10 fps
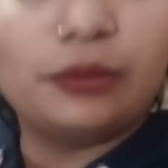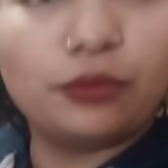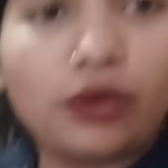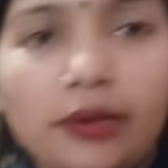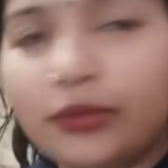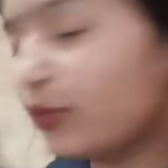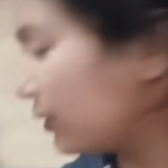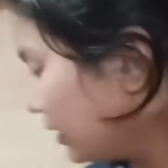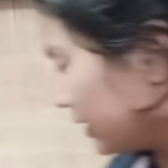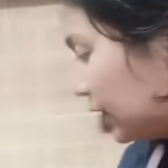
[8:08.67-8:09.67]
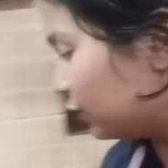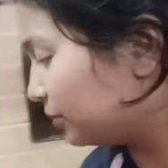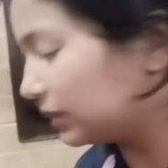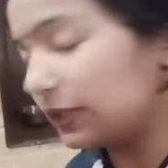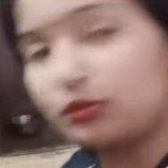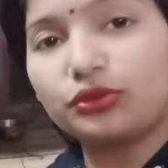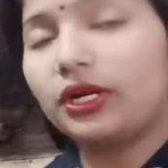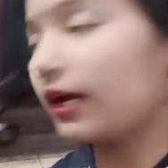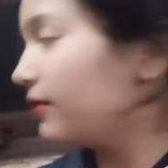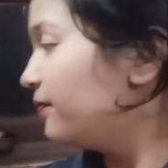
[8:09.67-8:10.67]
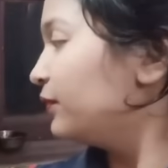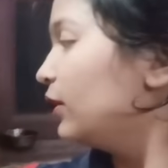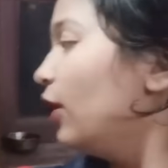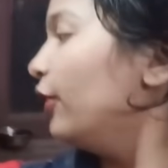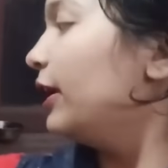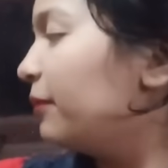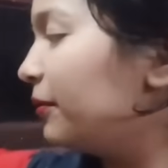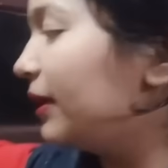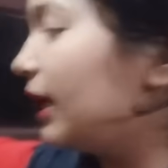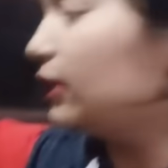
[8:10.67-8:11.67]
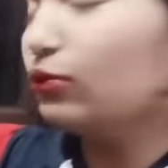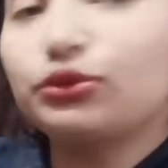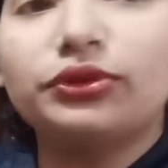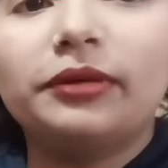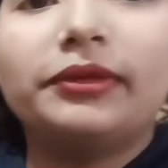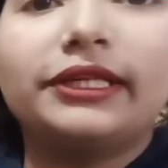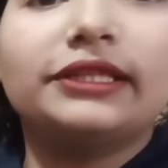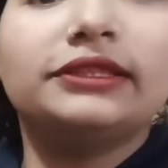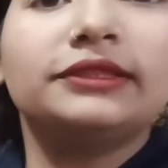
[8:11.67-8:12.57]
पोहा भी हो के रखी हूँ मतलब चूड़ा और यहाँ पे बना रही हूँ चूड़ा मटर